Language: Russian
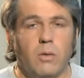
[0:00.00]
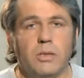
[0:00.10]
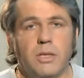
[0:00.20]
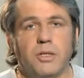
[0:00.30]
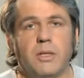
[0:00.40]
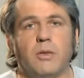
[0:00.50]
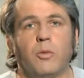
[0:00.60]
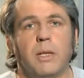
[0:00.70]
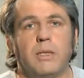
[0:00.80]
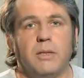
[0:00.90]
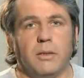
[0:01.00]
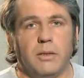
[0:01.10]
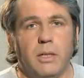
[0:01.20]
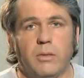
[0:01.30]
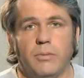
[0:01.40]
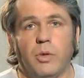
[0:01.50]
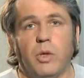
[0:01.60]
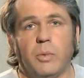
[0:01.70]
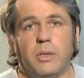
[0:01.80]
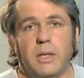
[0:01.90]
Он значительно упростил идею, но
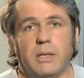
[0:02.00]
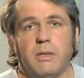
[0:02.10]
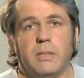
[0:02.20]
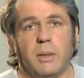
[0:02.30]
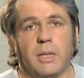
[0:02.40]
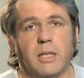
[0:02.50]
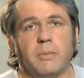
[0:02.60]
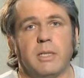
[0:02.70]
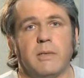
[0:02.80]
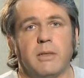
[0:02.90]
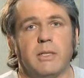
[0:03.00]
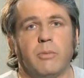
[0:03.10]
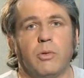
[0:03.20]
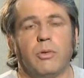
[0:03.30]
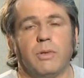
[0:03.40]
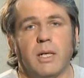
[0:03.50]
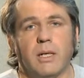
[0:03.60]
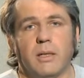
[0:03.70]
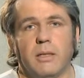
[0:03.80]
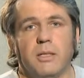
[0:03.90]
и после этого спектакль представлял собой
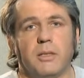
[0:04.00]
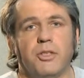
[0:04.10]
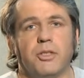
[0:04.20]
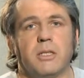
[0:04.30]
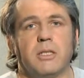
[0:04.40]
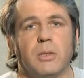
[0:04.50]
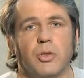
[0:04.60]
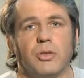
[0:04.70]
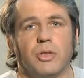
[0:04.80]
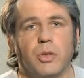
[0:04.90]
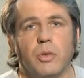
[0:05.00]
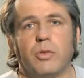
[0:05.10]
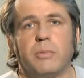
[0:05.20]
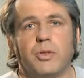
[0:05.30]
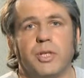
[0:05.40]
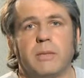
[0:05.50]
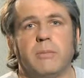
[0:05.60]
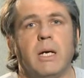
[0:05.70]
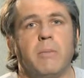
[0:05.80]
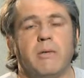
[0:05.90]
яркое, технически сложное шоу с
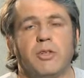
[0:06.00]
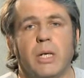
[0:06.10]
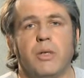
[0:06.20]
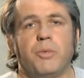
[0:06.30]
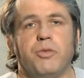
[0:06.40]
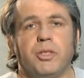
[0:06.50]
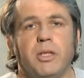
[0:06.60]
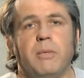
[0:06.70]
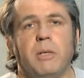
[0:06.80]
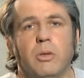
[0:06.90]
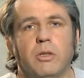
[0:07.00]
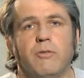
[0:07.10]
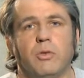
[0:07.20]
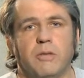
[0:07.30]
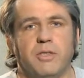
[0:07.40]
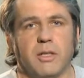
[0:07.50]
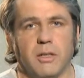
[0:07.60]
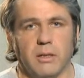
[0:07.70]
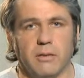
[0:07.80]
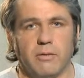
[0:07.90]
бюджетом, превышающим 4 миллиона фунтов
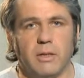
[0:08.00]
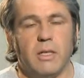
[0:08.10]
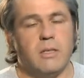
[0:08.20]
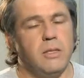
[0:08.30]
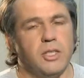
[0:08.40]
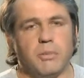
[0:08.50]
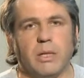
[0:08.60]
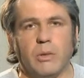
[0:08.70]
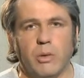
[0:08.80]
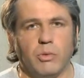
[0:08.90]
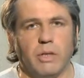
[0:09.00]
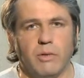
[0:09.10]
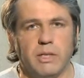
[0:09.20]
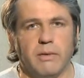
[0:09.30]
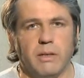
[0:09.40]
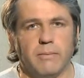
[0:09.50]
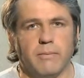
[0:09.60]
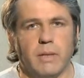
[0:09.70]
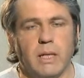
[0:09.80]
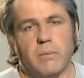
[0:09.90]
стерлингов. Слишком дорогое удовольствие.
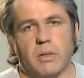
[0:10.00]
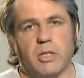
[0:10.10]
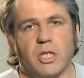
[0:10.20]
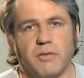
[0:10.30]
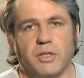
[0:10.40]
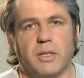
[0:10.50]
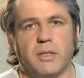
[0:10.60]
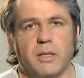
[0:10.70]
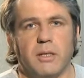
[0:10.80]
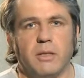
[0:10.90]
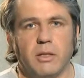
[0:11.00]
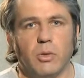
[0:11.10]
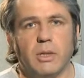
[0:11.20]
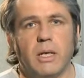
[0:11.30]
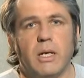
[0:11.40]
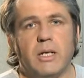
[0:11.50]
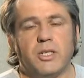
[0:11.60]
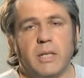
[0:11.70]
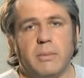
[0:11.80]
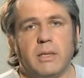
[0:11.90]
Продержавшись на сцене три года,
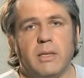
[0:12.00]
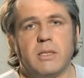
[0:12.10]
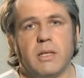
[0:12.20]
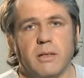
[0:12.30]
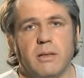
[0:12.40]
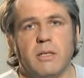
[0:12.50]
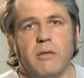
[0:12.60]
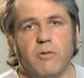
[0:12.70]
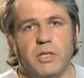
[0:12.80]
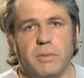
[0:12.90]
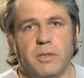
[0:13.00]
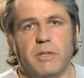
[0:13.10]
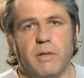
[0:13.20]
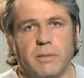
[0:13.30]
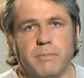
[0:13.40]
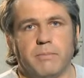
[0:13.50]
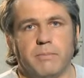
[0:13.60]
шахматы закрылись в 89-м.